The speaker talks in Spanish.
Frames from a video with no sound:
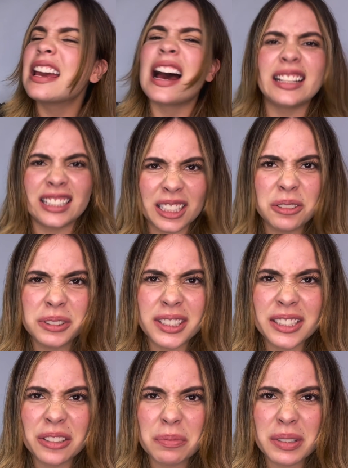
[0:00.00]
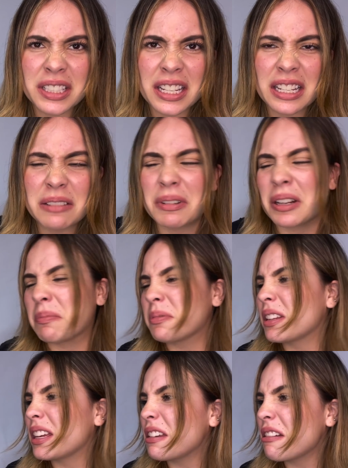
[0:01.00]
¿a ti te gustan esos mensajes? Bueno, pues
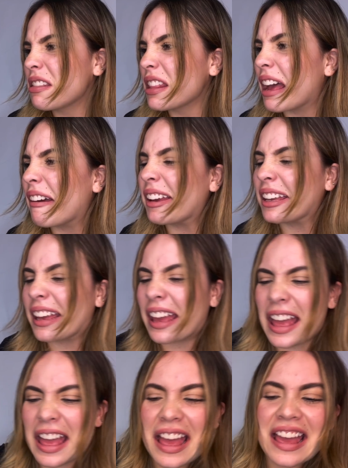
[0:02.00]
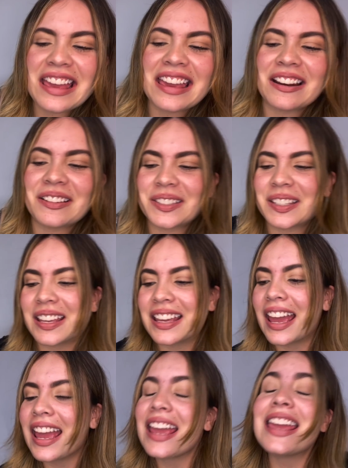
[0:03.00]
ahí andaba y, ay, que no sé
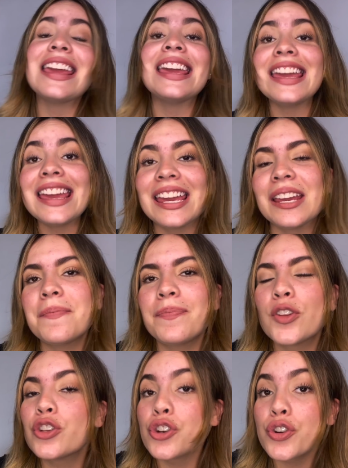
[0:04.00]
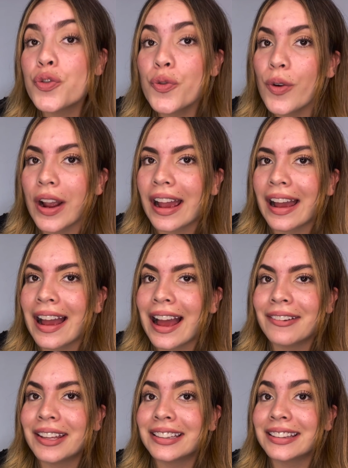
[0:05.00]
qué. Y yo nunca
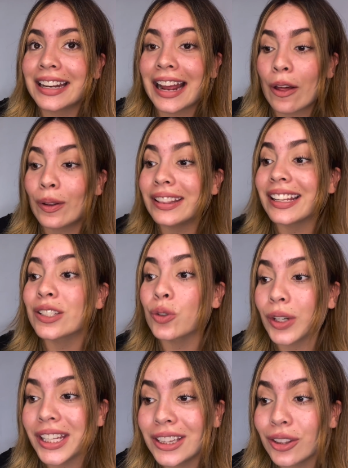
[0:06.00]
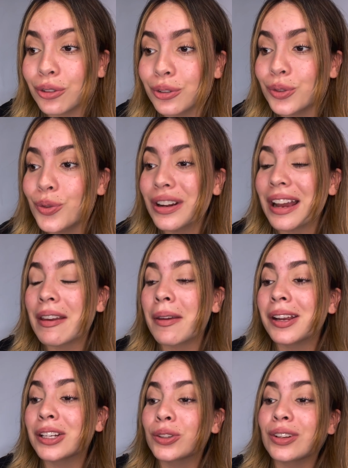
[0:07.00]
había entregado el tesorito, nunca había
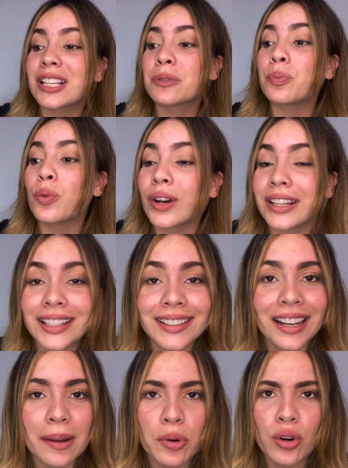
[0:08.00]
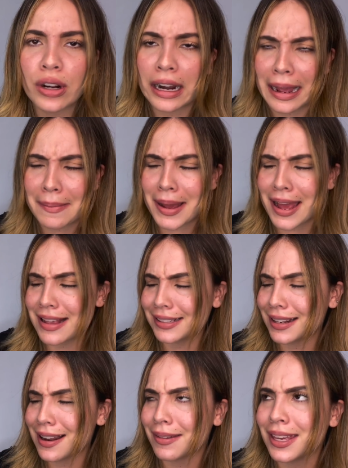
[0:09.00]
abierto las puertas del amor, jamás
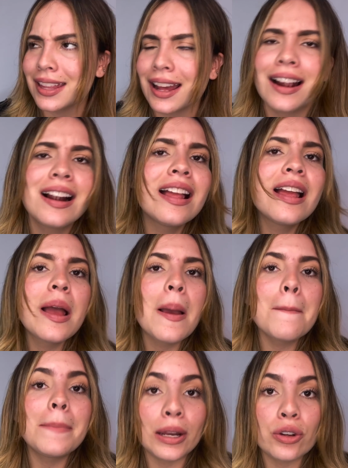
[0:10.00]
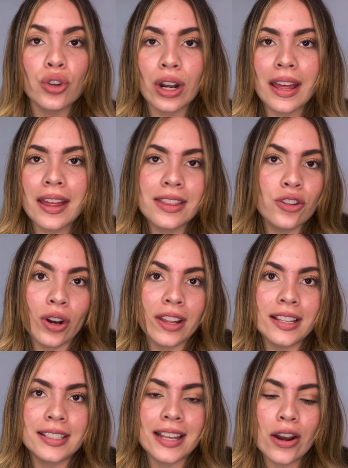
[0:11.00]
en la vida. Pero yo le, yo le
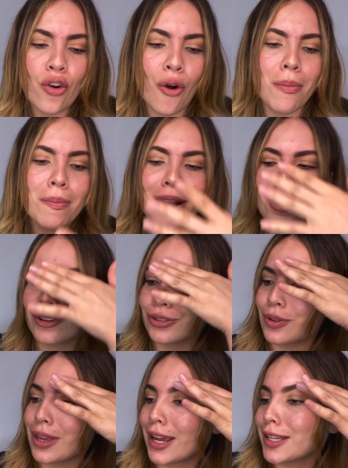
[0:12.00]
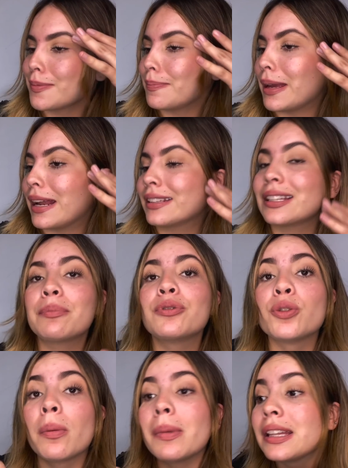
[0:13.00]
decía, no hombre, yo soy experta,
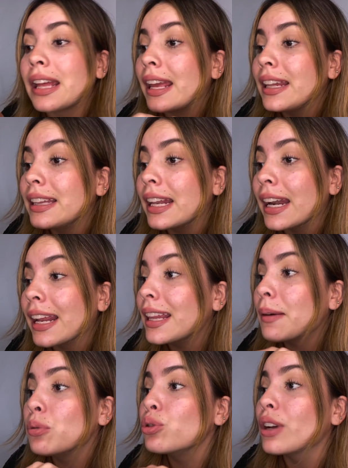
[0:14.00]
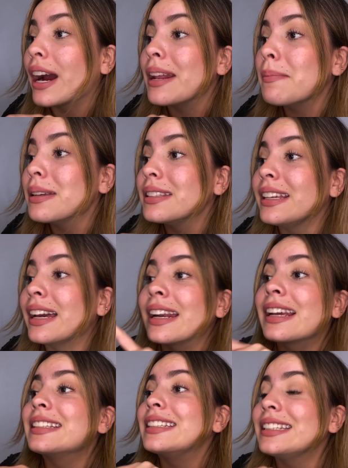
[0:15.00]
pues yo me metí a internet a buscar, investigar
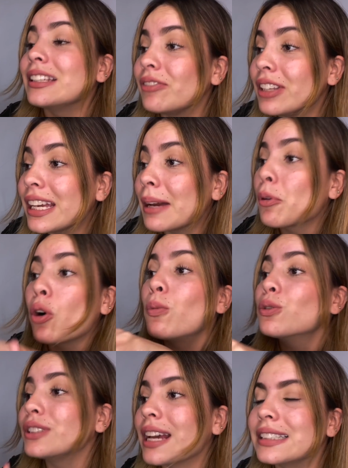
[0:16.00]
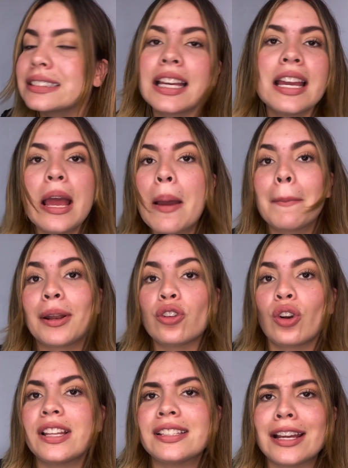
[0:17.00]
qué significa, cómo se hace. Pero
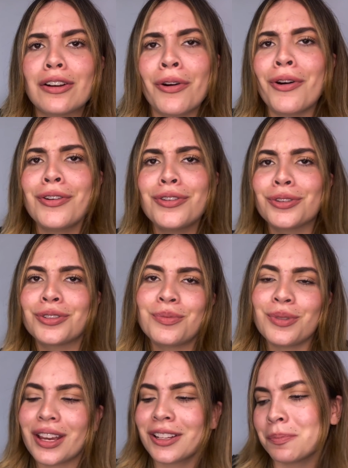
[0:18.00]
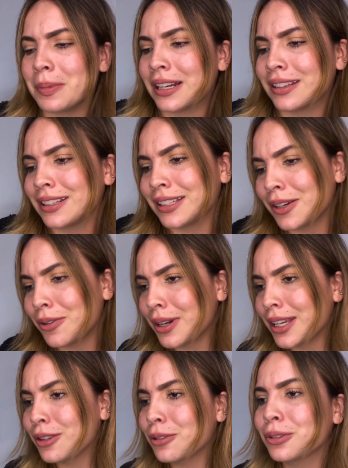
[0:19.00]
yo le decía, no, yo soy muy experta, tengo
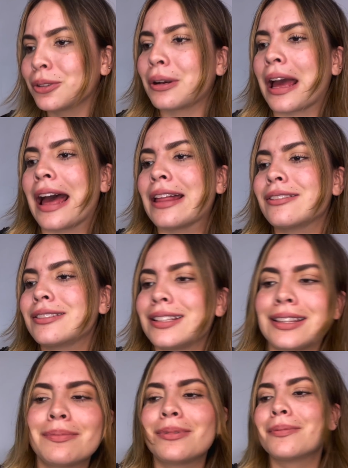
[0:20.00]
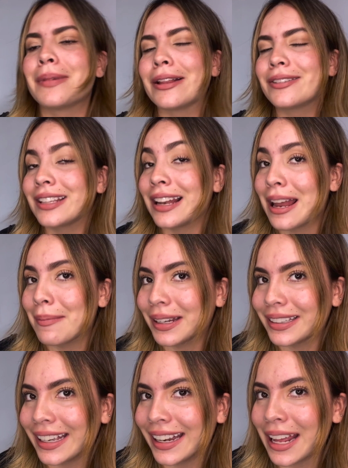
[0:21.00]
ahí doctorados y diplomados en la
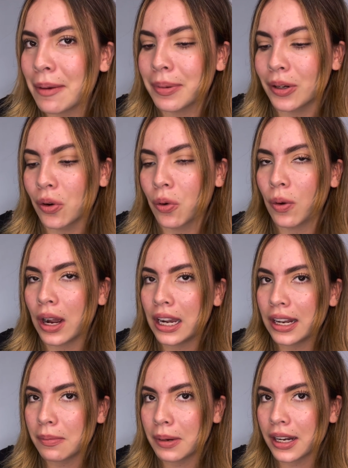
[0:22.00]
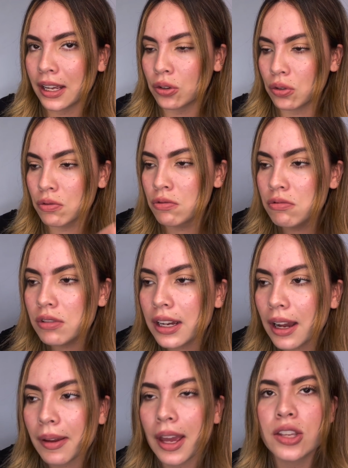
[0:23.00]
materia. Pero ¿cuál, hermana? Yo
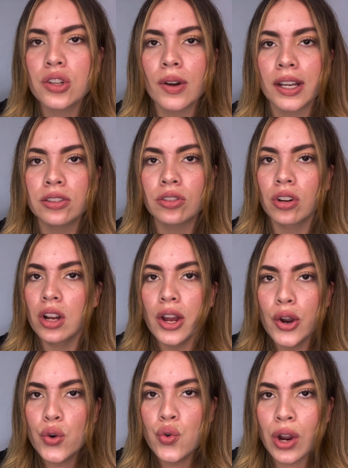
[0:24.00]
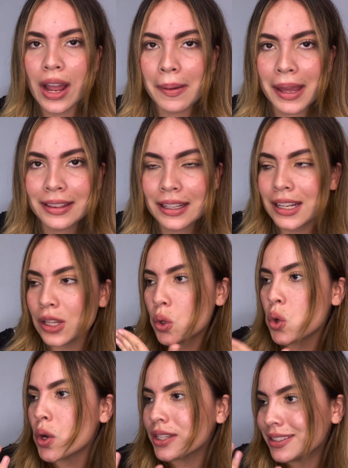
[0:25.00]
nunca había hecho eso, nunca había
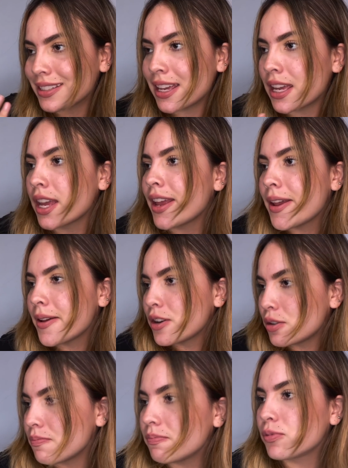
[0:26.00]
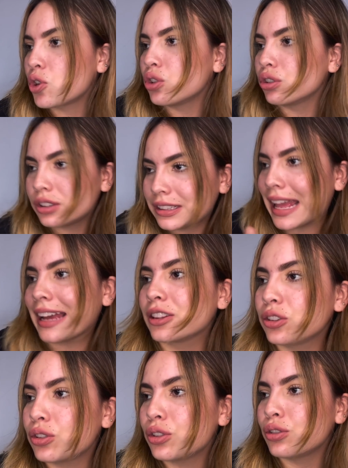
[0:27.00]
tenido este
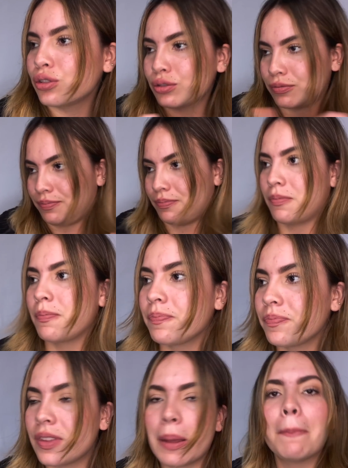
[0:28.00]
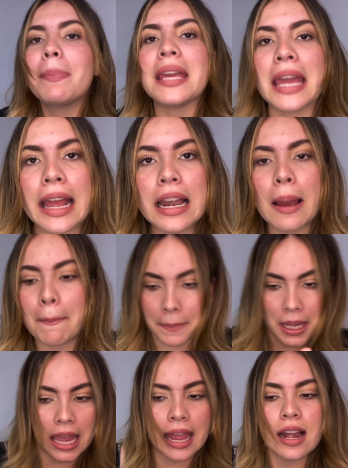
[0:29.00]
contacto de piel a
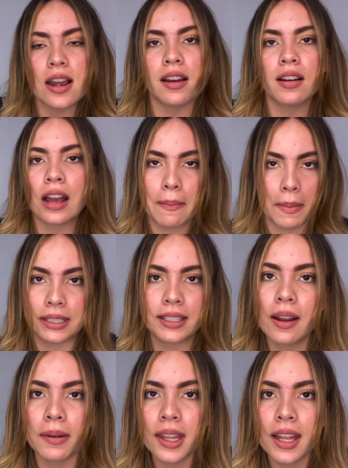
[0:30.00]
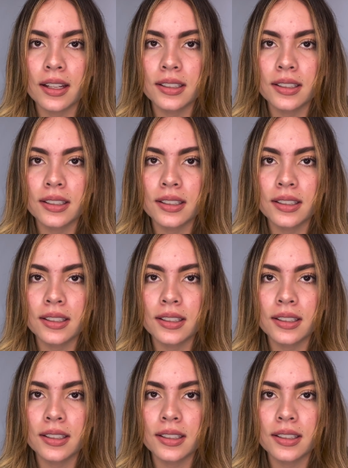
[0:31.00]
piel, jamás en la vida.